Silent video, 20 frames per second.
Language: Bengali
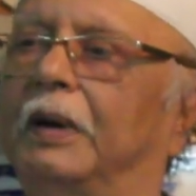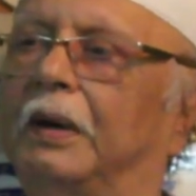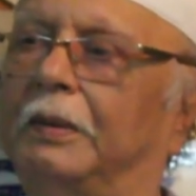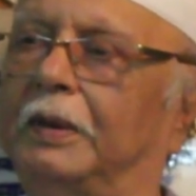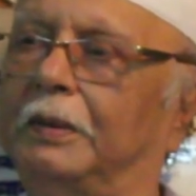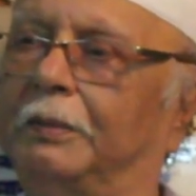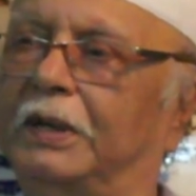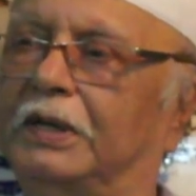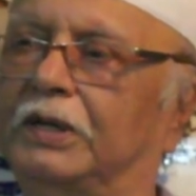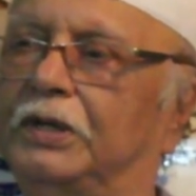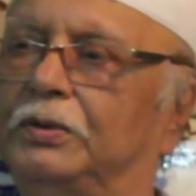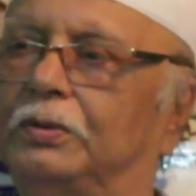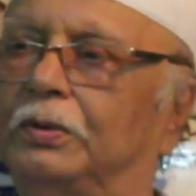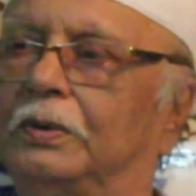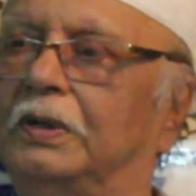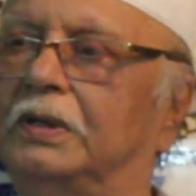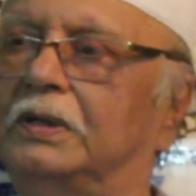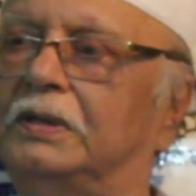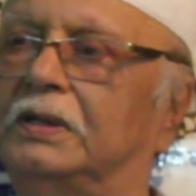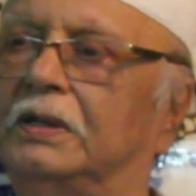বা আমার বাসা
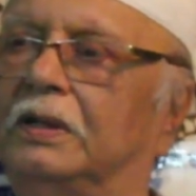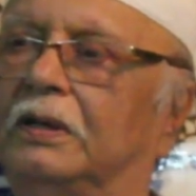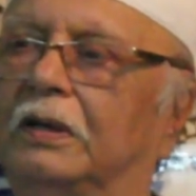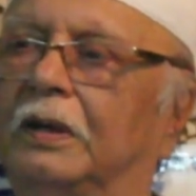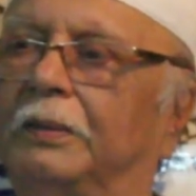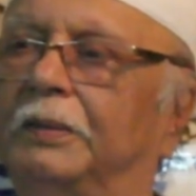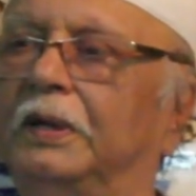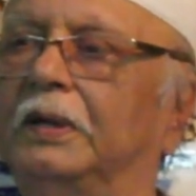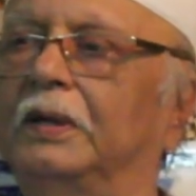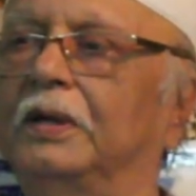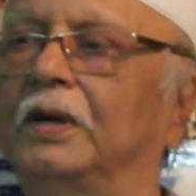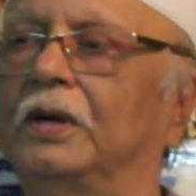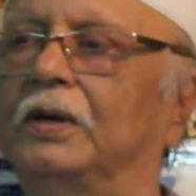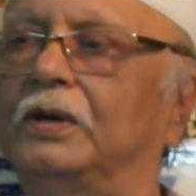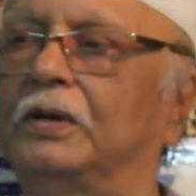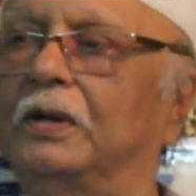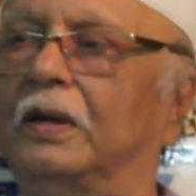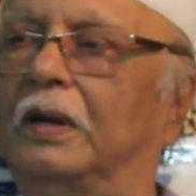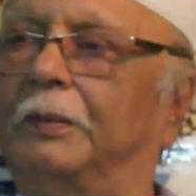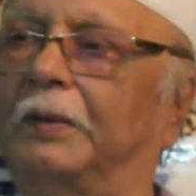চলে এসেছি কারণ আমি
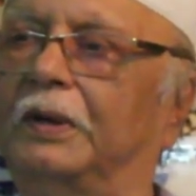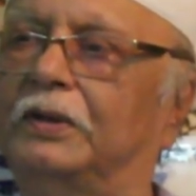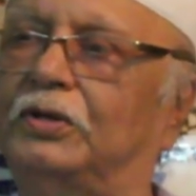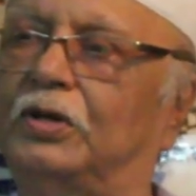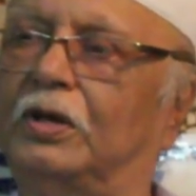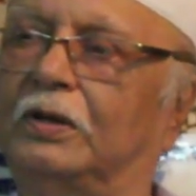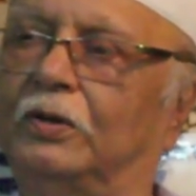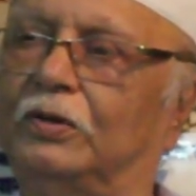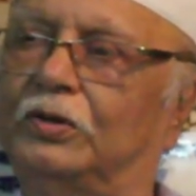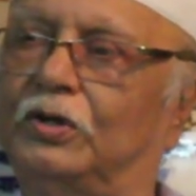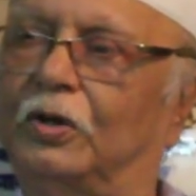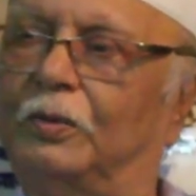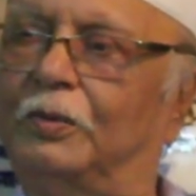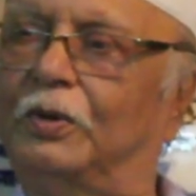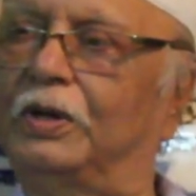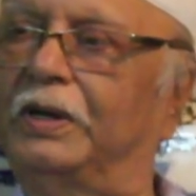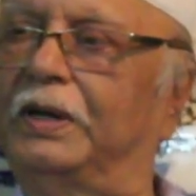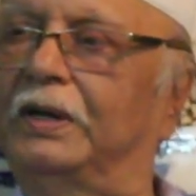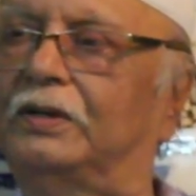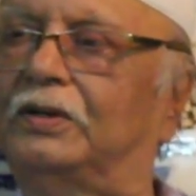আমার সময়
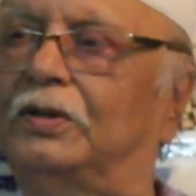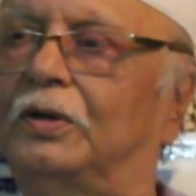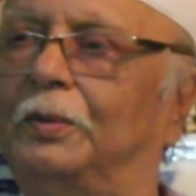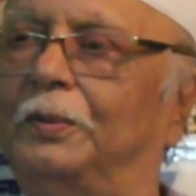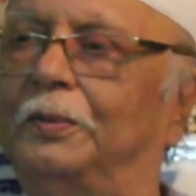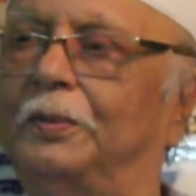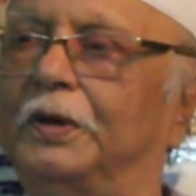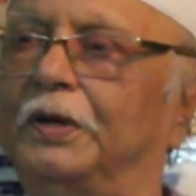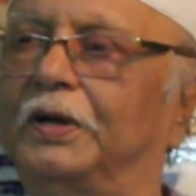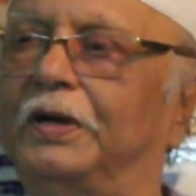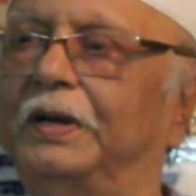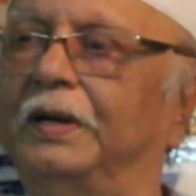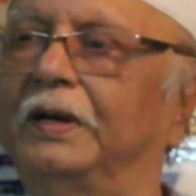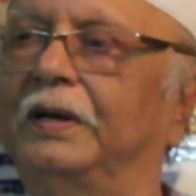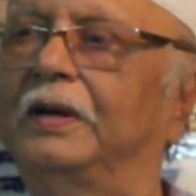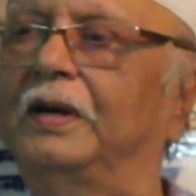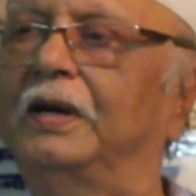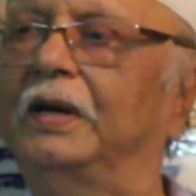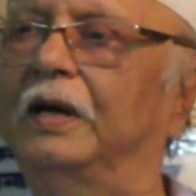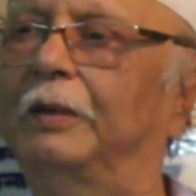সম্পর্কে
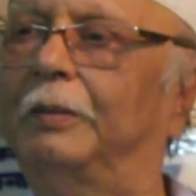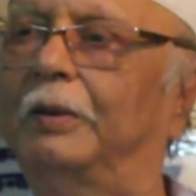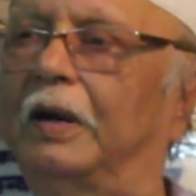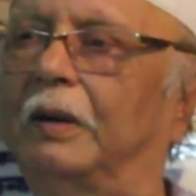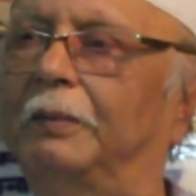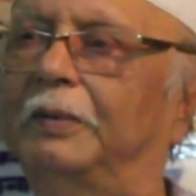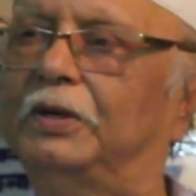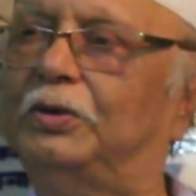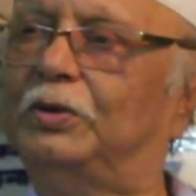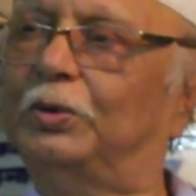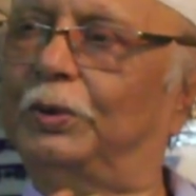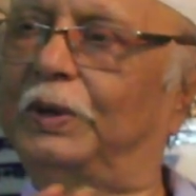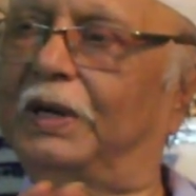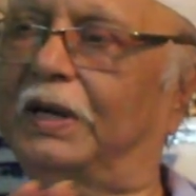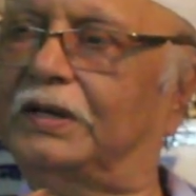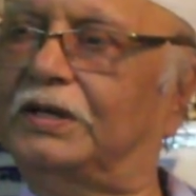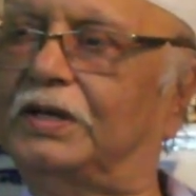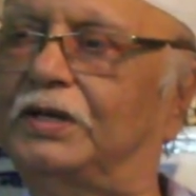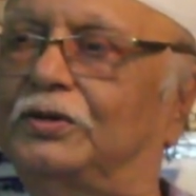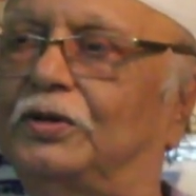এবং আমি চলে
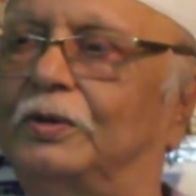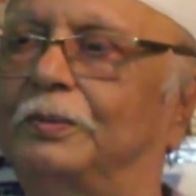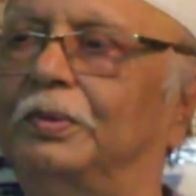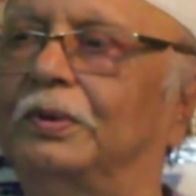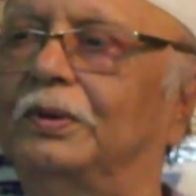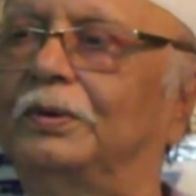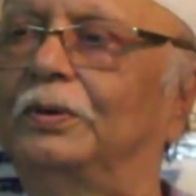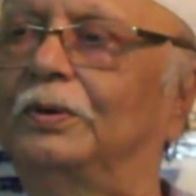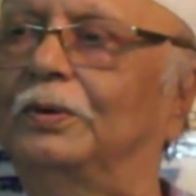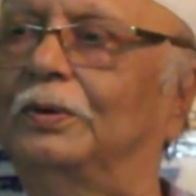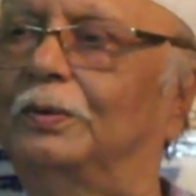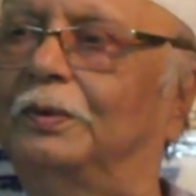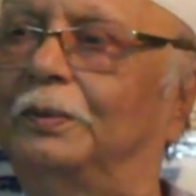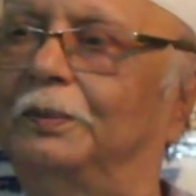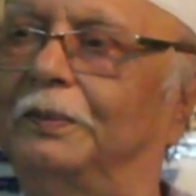আসা সম্পর্কেও